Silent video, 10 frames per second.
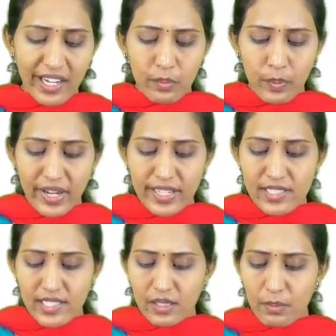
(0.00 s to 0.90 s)
ఎండ్
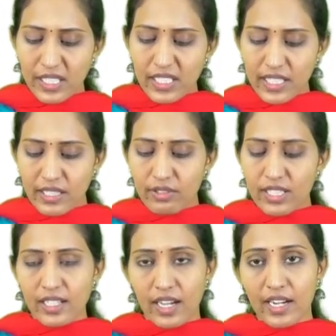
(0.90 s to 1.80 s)
పాయింట్స్ అయితే మనకి ఈ
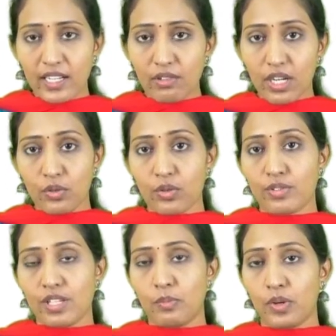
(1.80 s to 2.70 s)
విధంగా అంటే వాళ్ళు
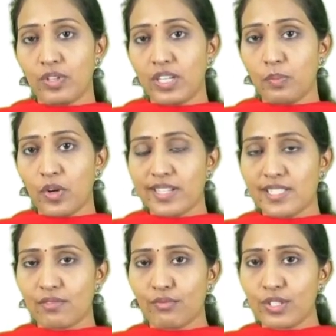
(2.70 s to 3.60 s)
ఒక్కోసారి బౌండరీ
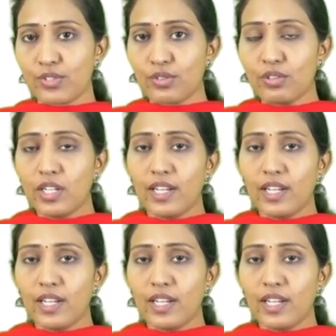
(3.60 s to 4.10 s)
పాయింట్స్ ఇవ్వచ్చు